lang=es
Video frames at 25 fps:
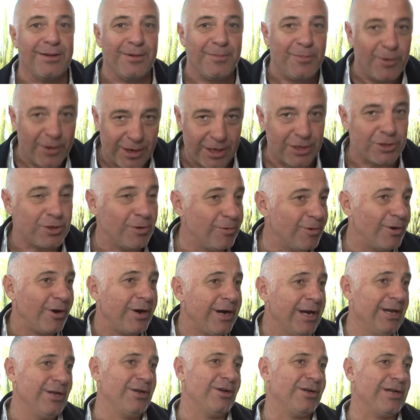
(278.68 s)
porque son unos
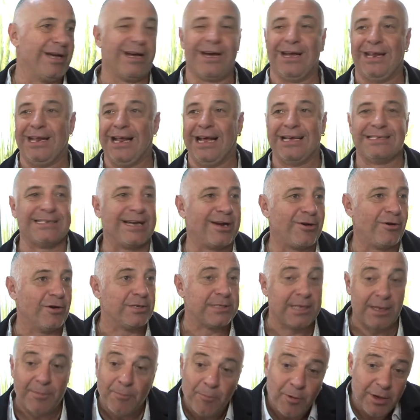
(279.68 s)
genios en general esas
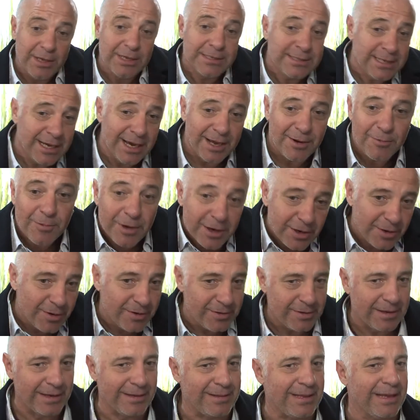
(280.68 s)
cosas. Puede ser,
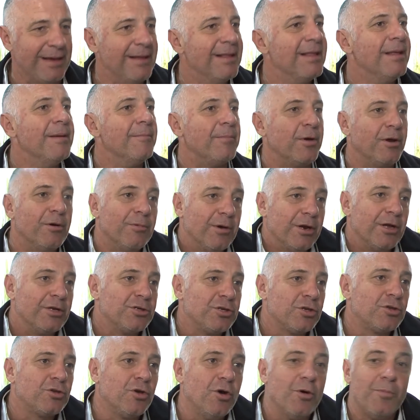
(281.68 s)
bueno, este, pero bueno,
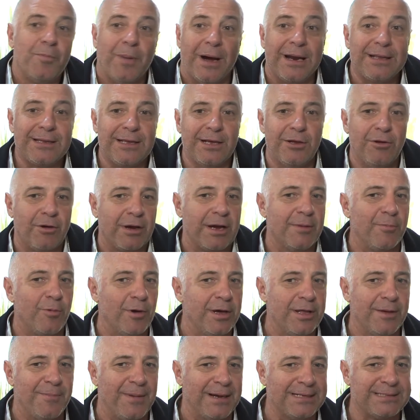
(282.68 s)
eso es todo parte de lo que
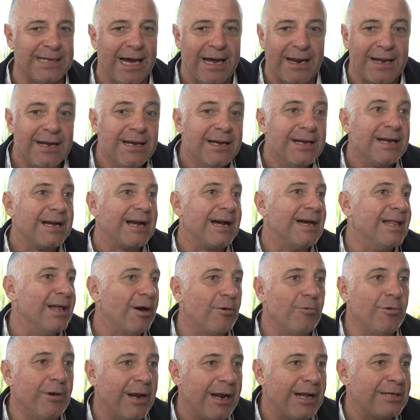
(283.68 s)
puede pasar. Cada
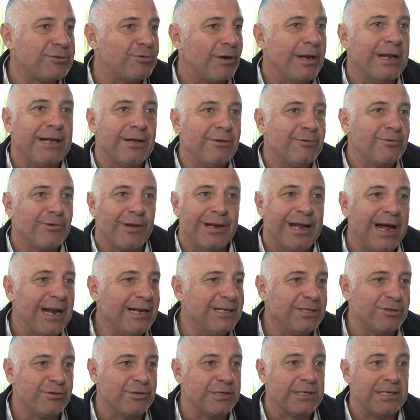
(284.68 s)
uno hará su, su
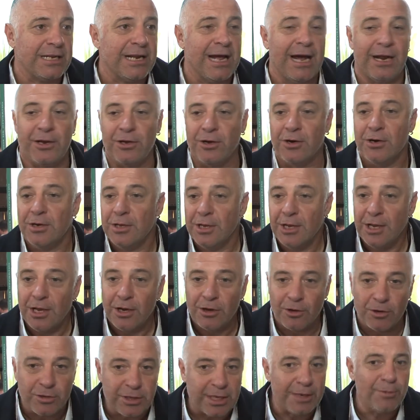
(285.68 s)
análisis, su escenario.
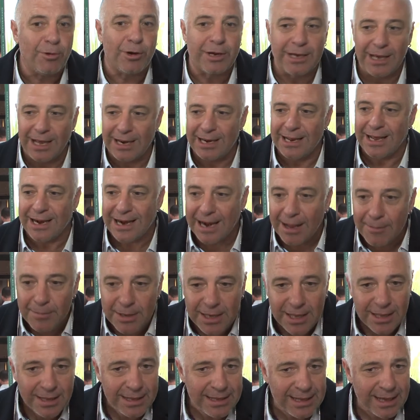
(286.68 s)
Nosotros tenemos que darle
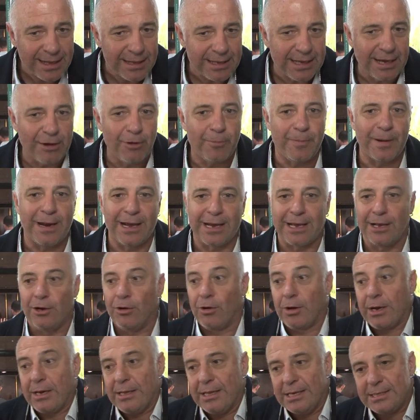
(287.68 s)
herramientas, digamos, para que
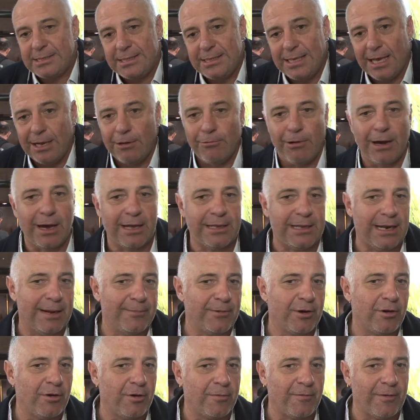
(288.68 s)
lo que decidan lo hagan de la
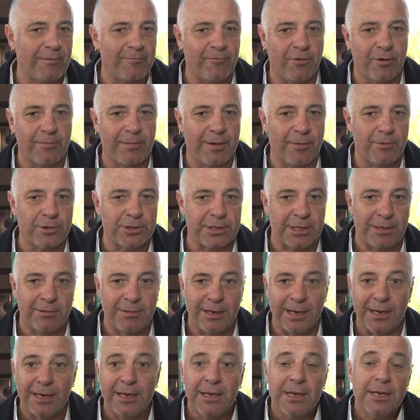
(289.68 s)
mejor forma
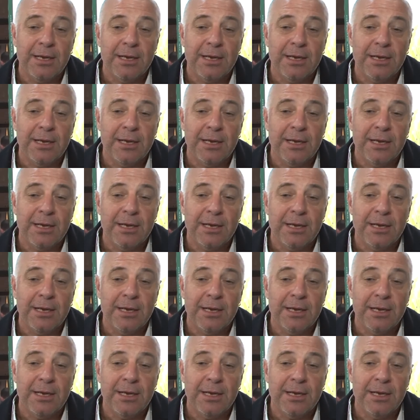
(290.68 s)
posible